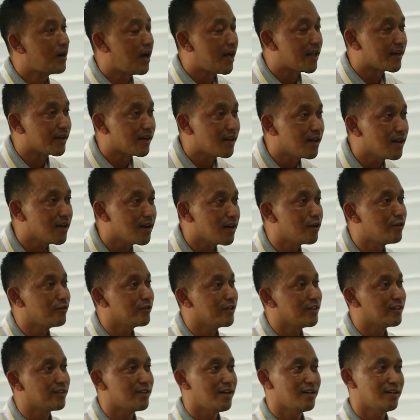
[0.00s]
Karena
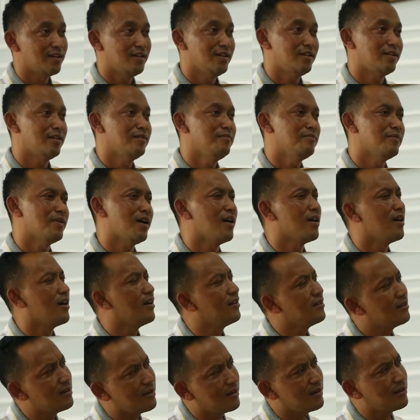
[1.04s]
kalau kita kirim
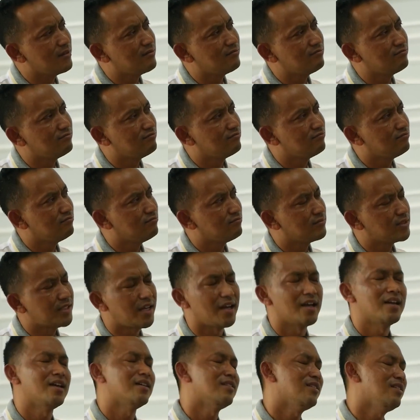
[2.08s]
kayaknya
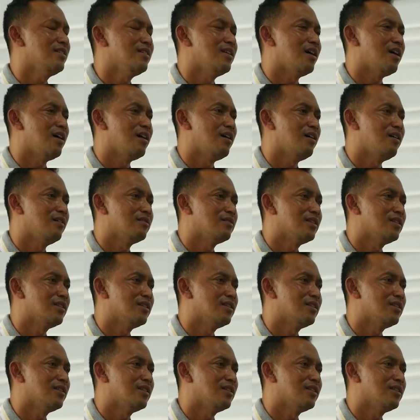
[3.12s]
saya tidak